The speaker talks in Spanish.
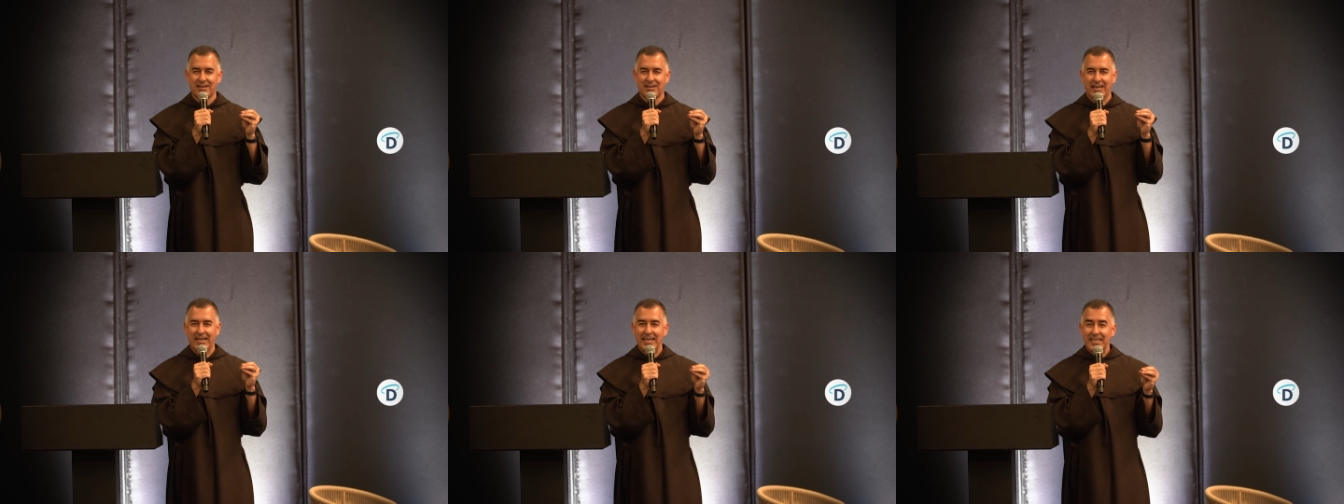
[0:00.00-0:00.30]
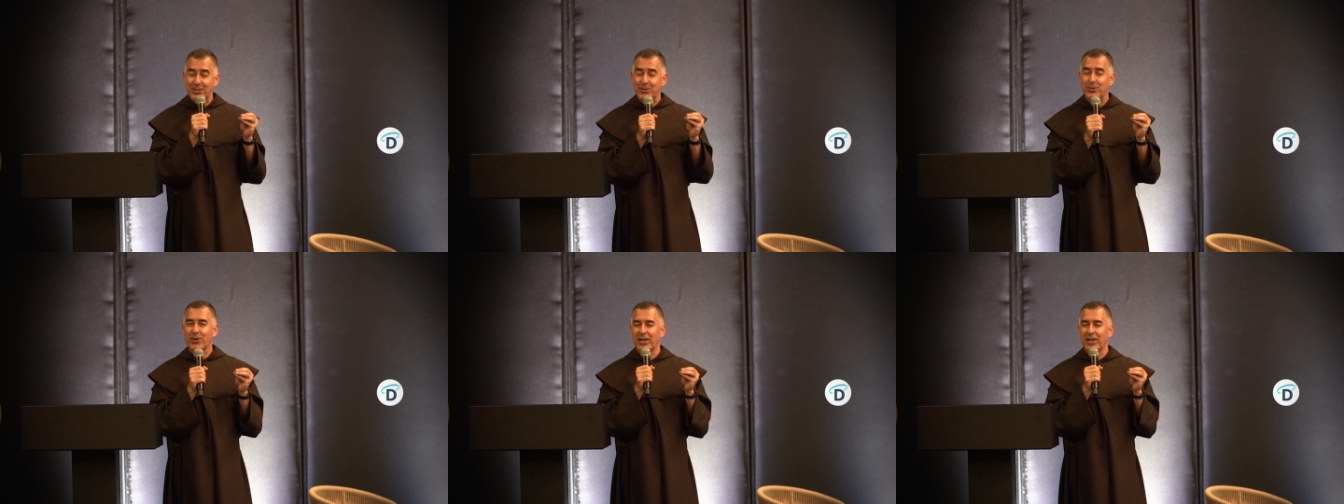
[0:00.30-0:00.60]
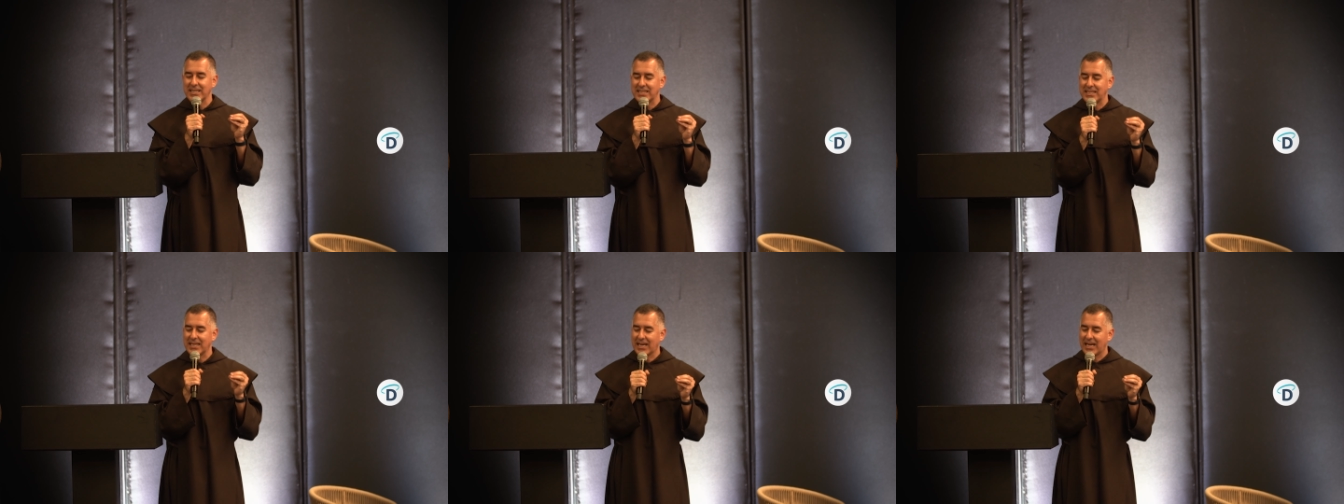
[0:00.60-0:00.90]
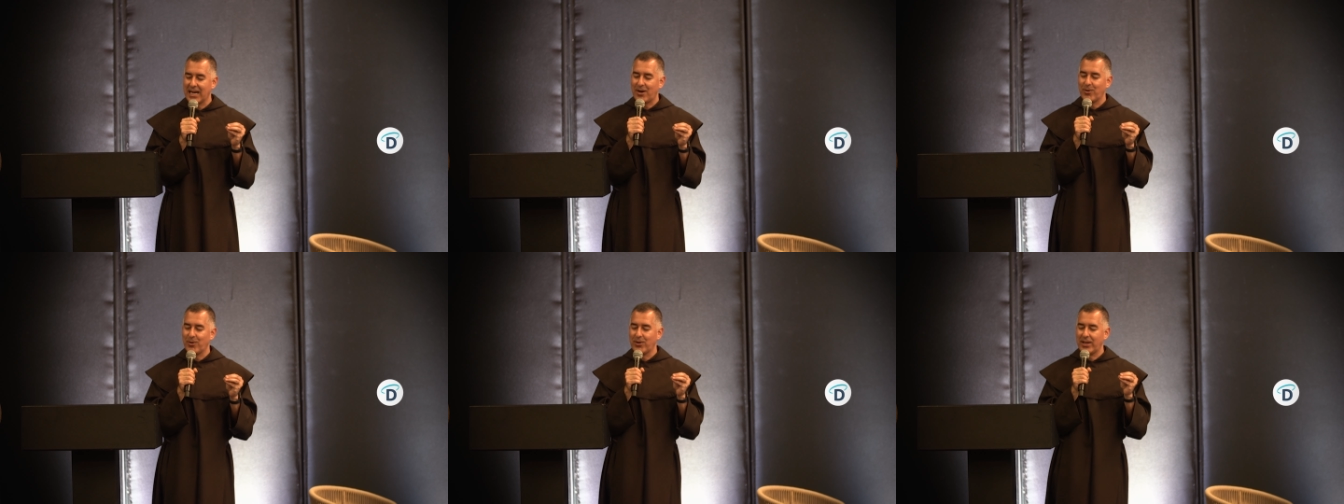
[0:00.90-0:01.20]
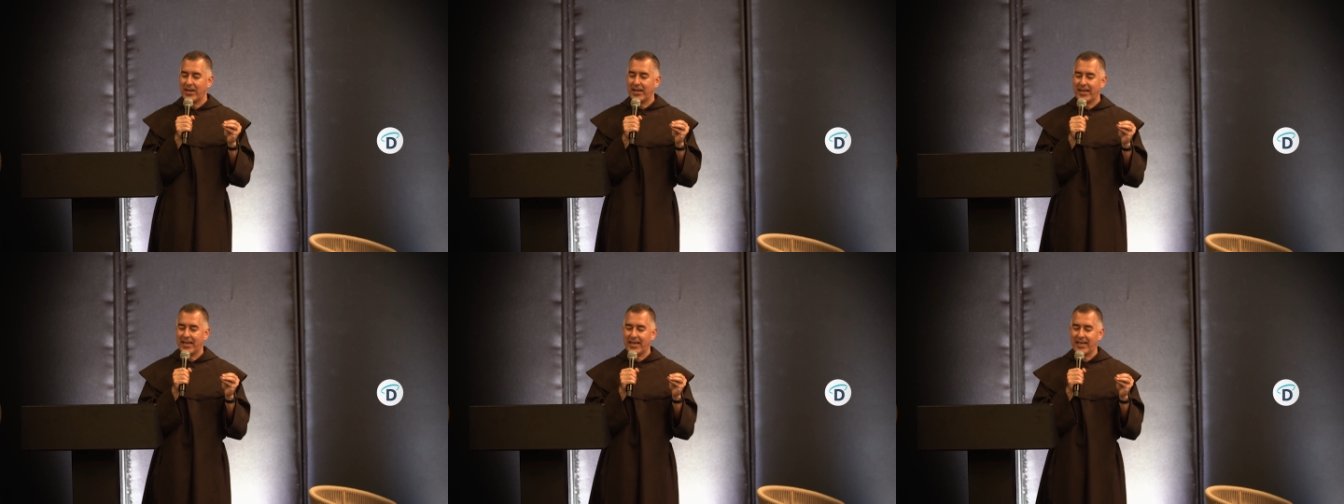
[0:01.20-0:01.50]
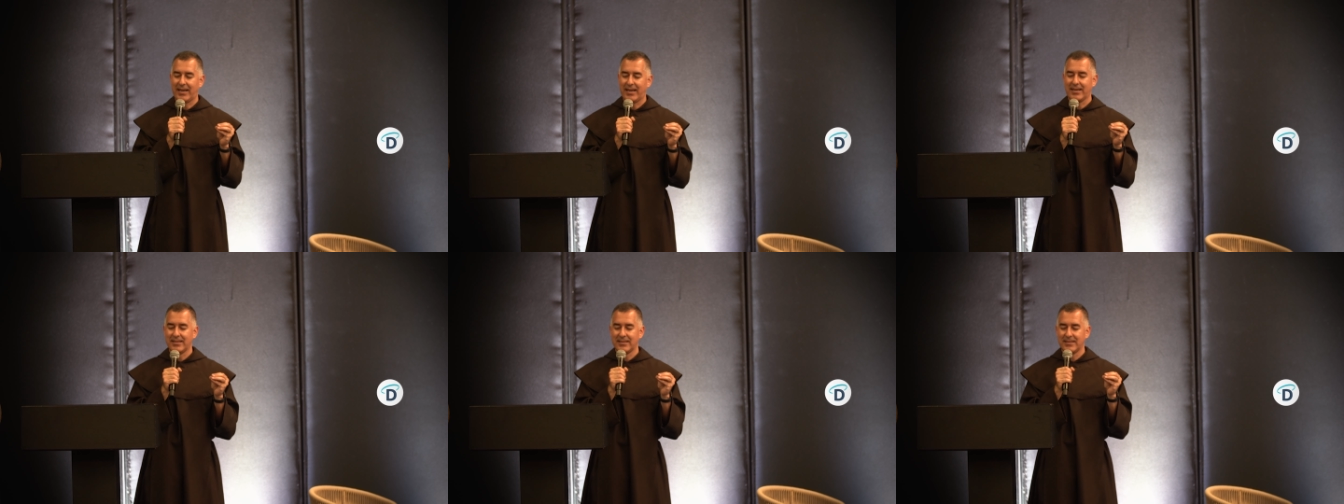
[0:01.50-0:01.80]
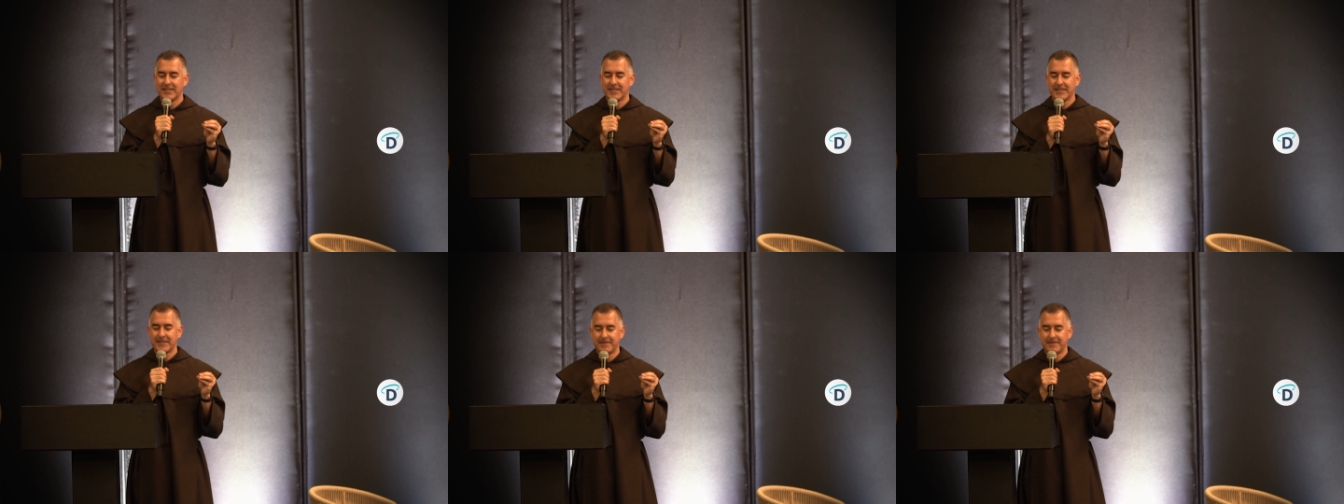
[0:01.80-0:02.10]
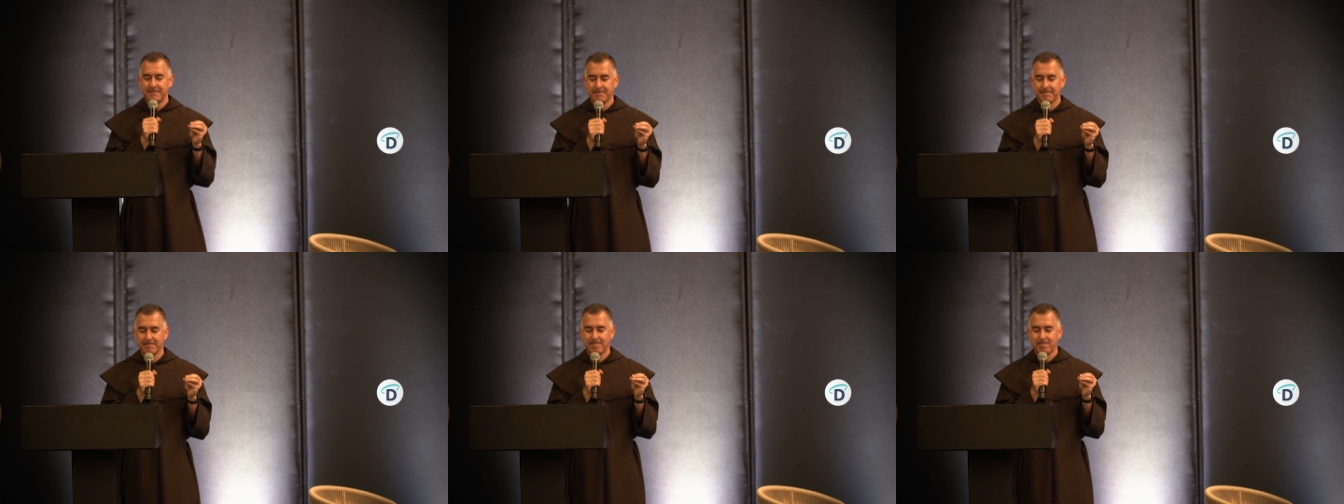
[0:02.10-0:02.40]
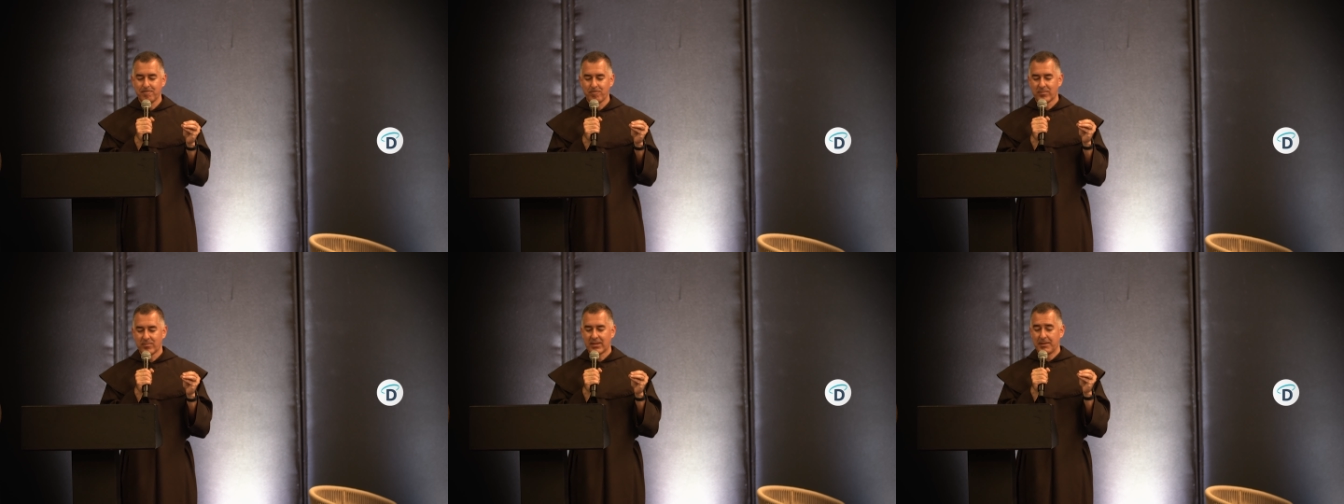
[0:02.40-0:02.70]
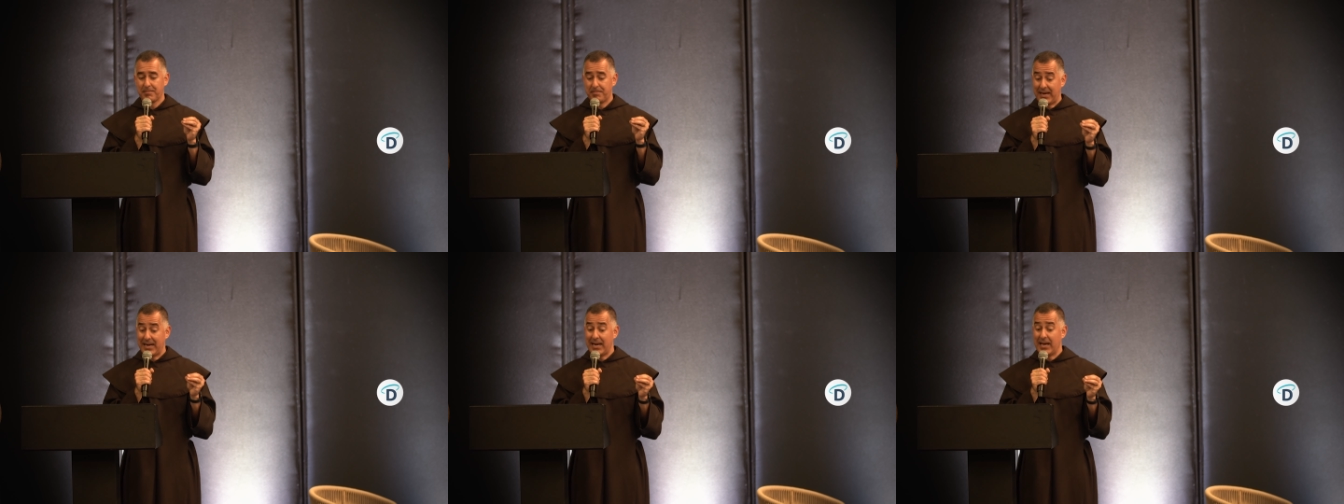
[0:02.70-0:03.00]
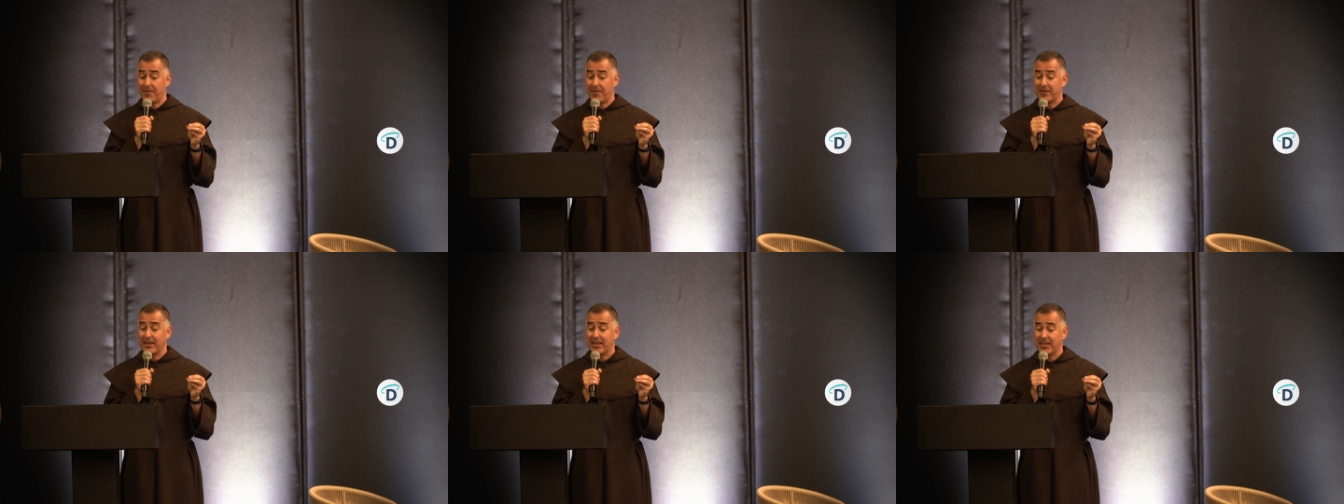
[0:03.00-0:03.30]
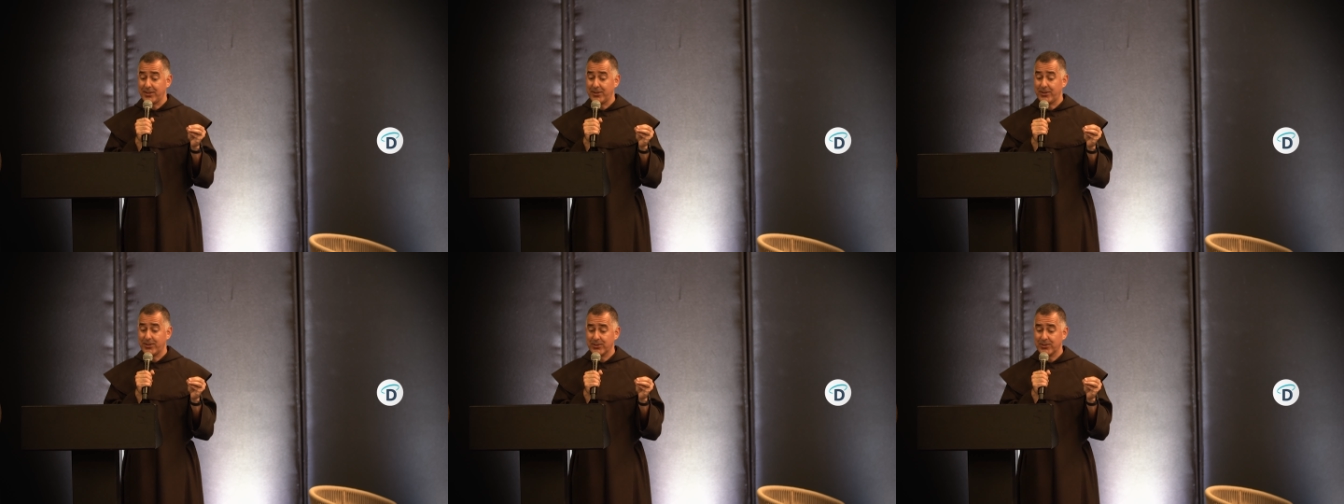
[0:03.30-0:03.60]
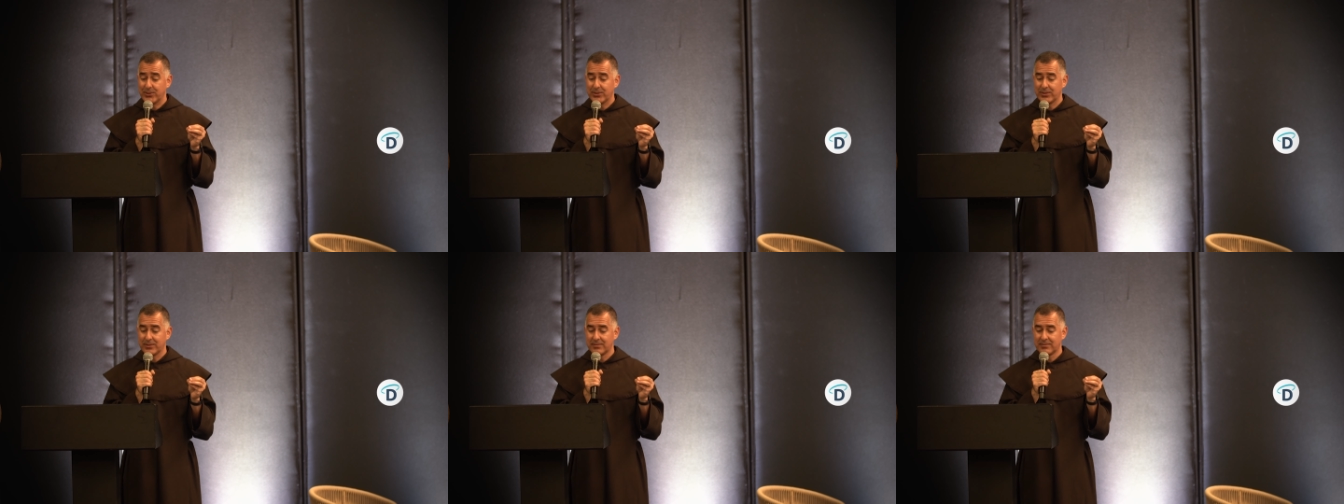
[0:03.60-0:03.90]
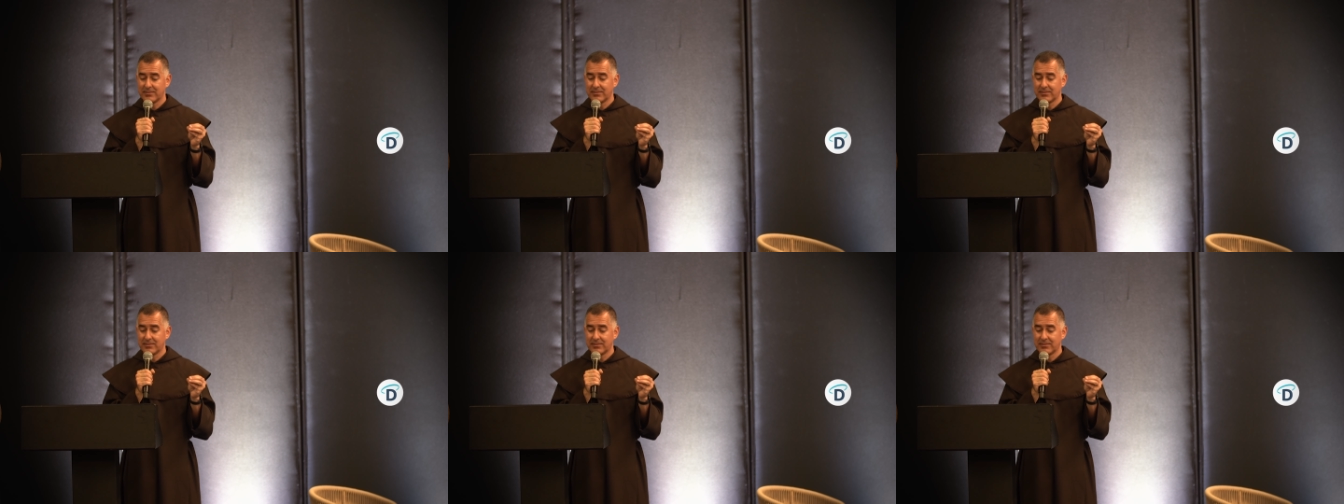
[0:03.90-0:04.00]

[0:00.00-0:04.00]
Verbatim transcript: esto que les acabo de leer palabra de Dios.